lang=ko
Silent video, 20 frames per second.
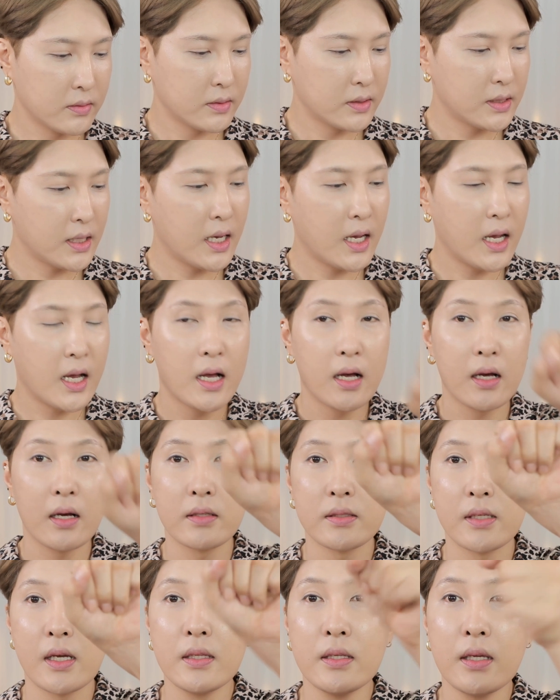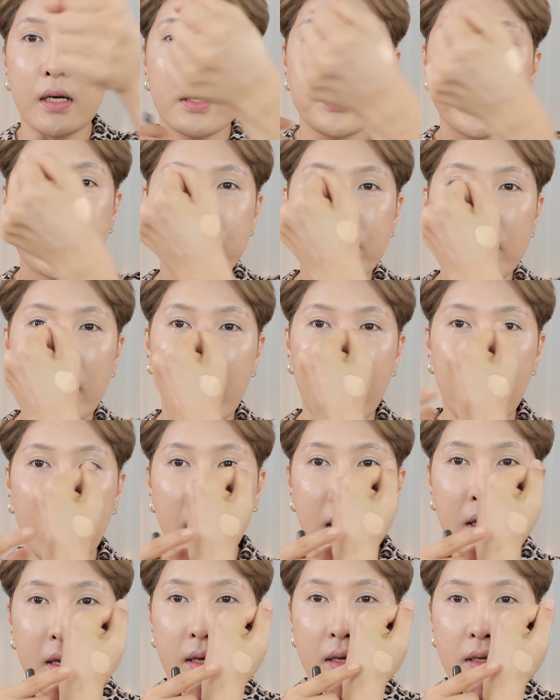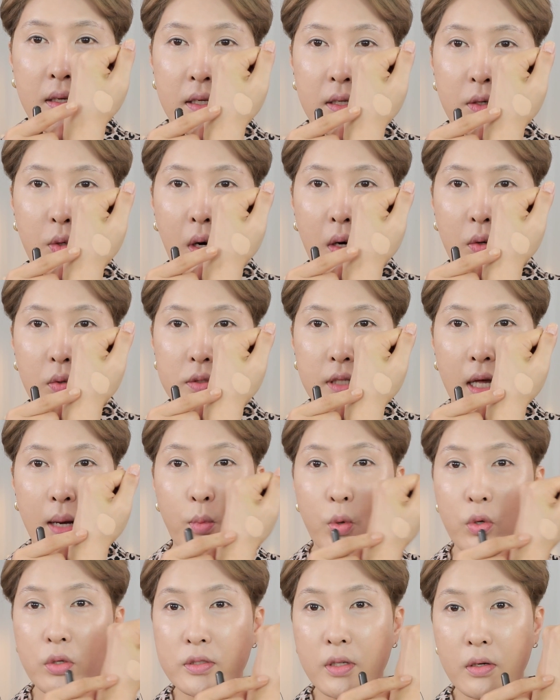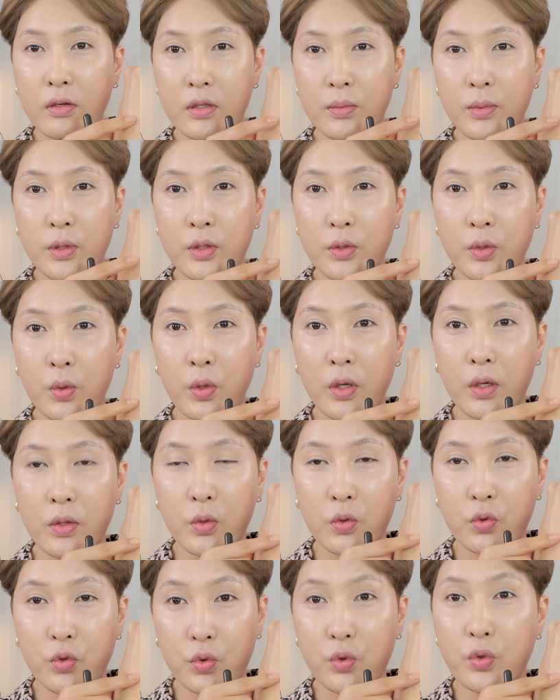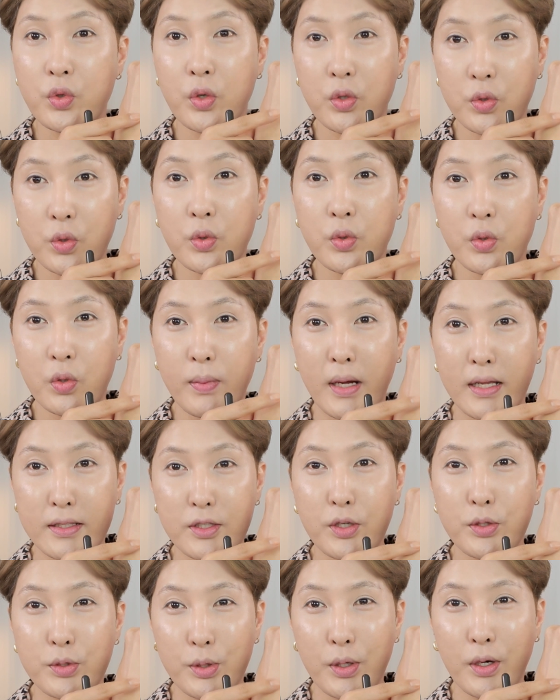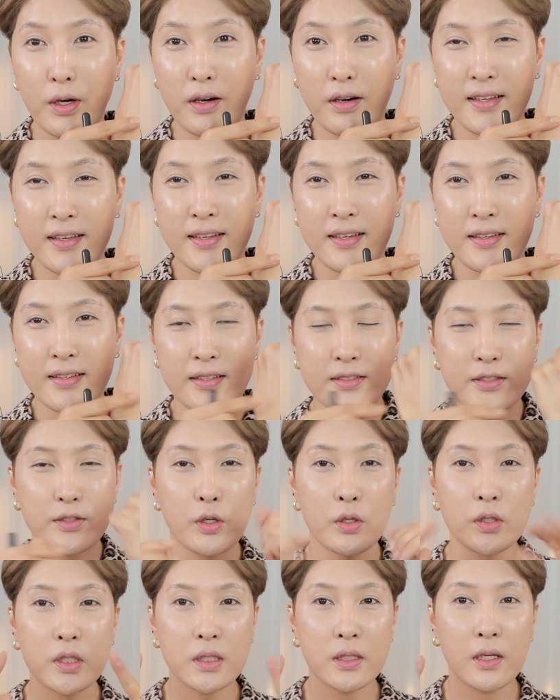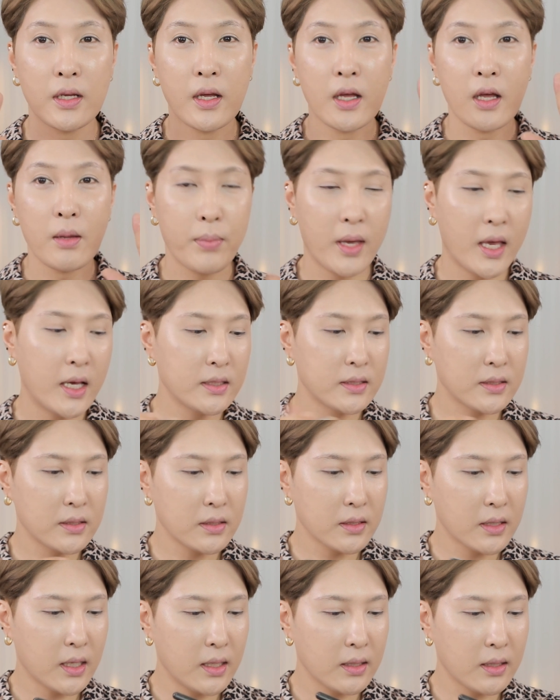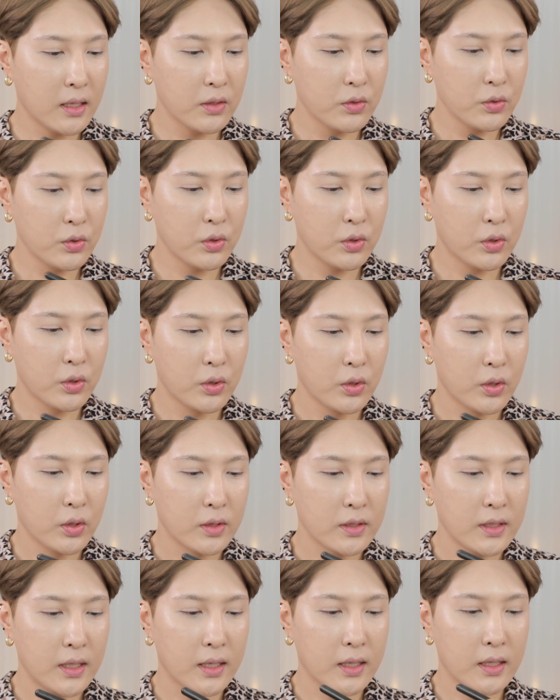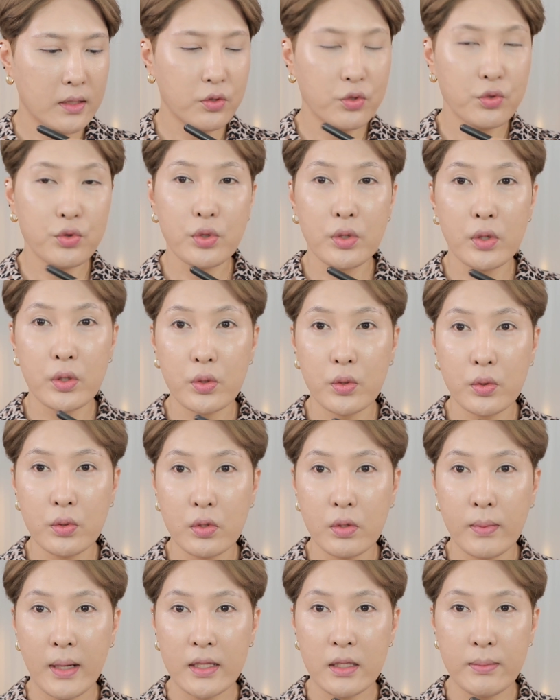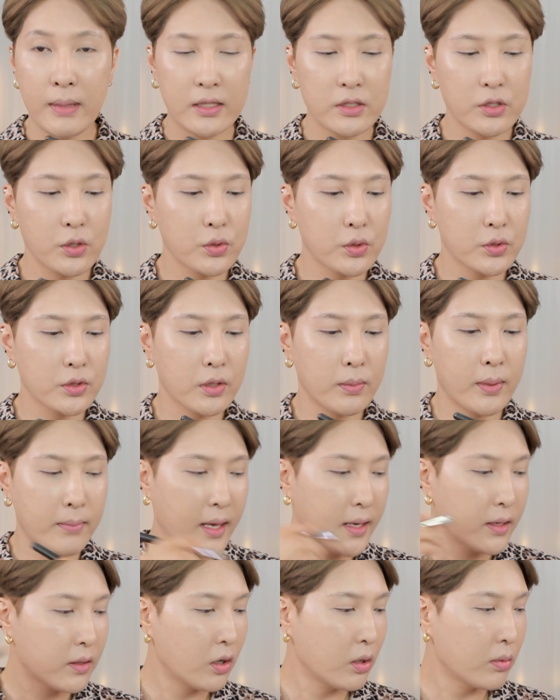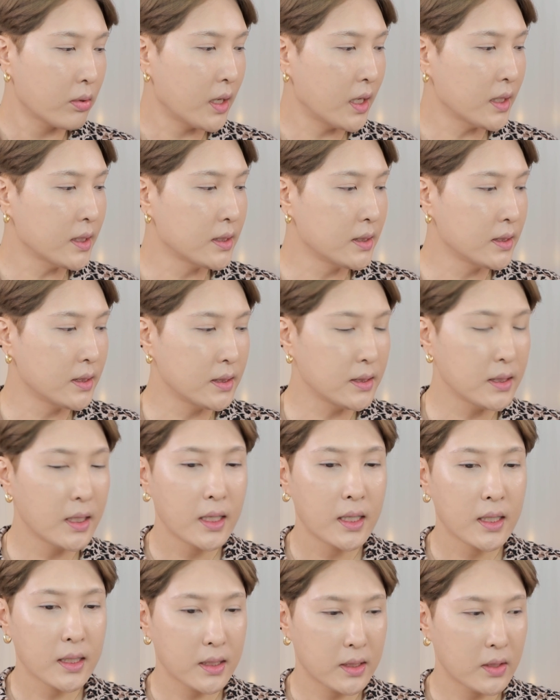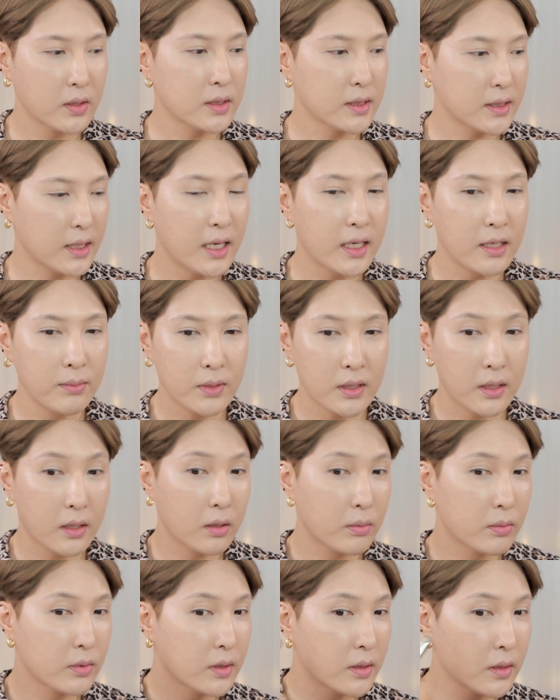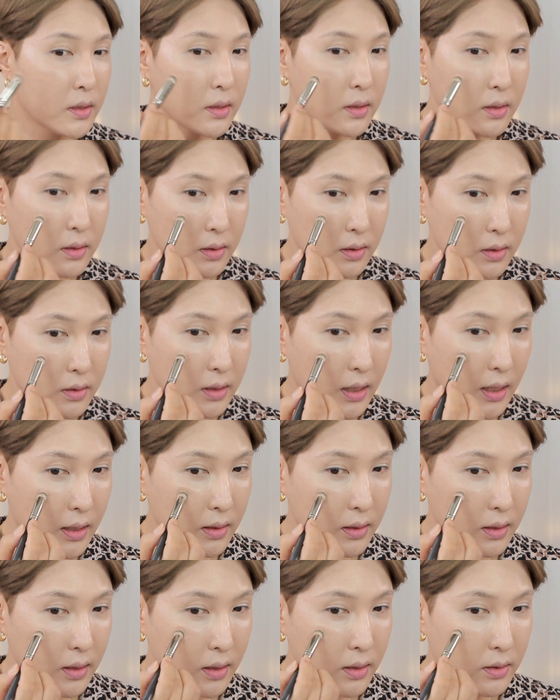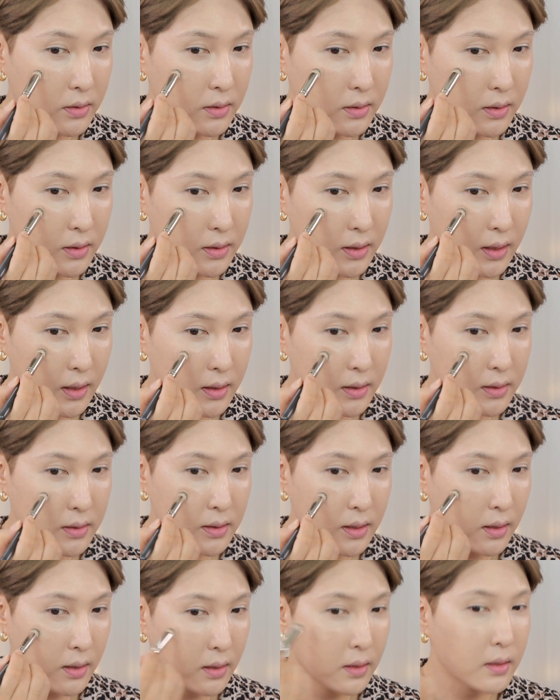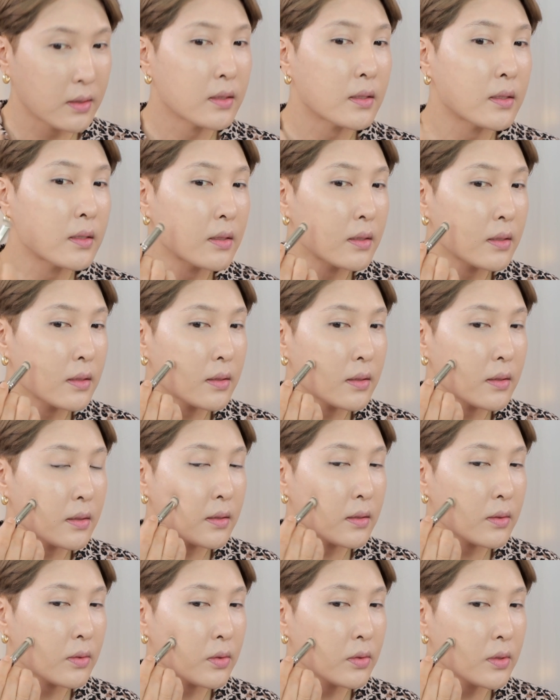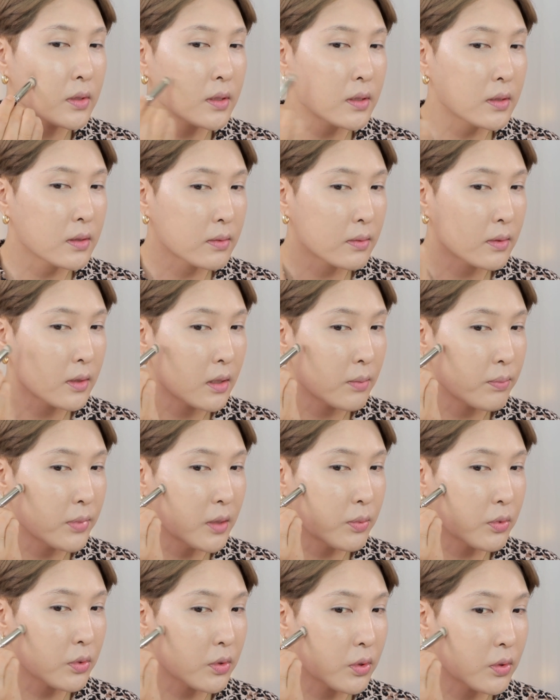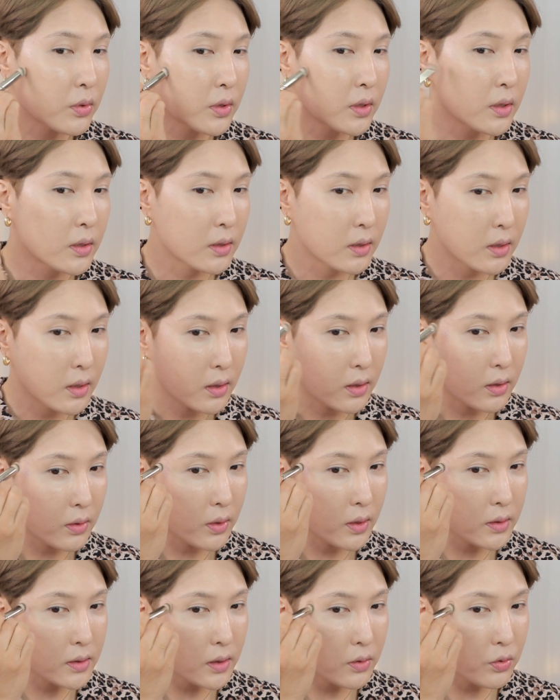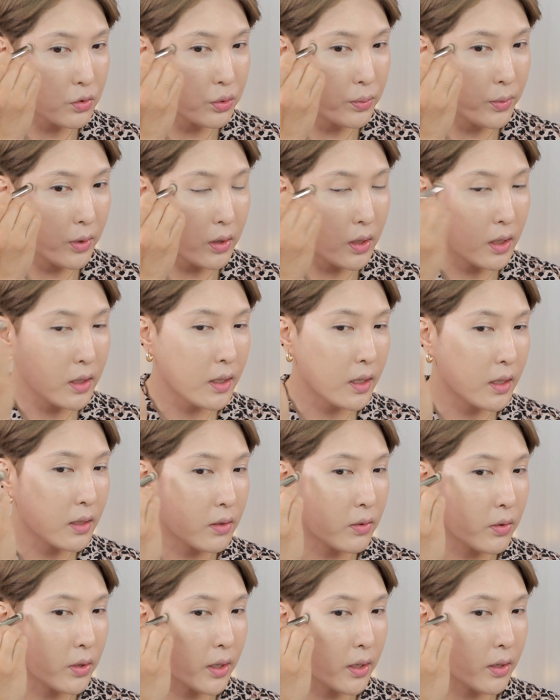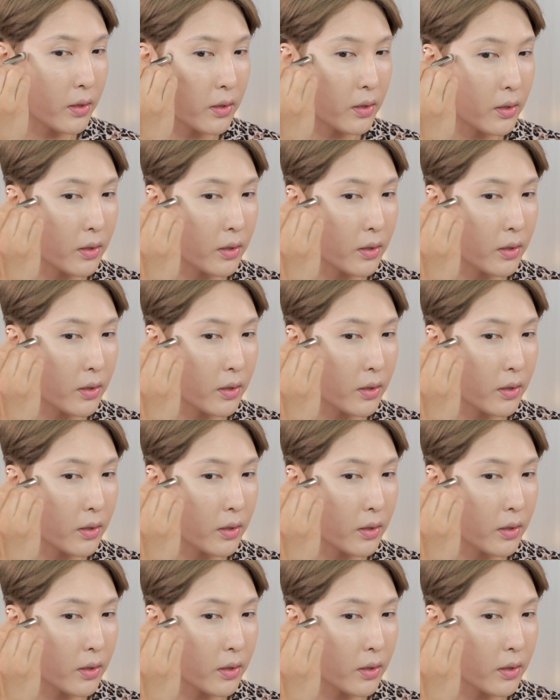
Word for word: 자, 제니하우스에 1호하고 3호를 섞으면 이렇게 또 뉴트럴 톤으로 맞춰줘요. 네, 그래서 저는 베이스를 깔 때도 약간 뉴트럴 톤으로 많이 맞춰줘서 메이크업을 하는 그런 스타일입니다, 여러분들. 그래서 안 가려진데 살짝. 오늘은 피부톤을 굉장히 투명하게 할 거예요.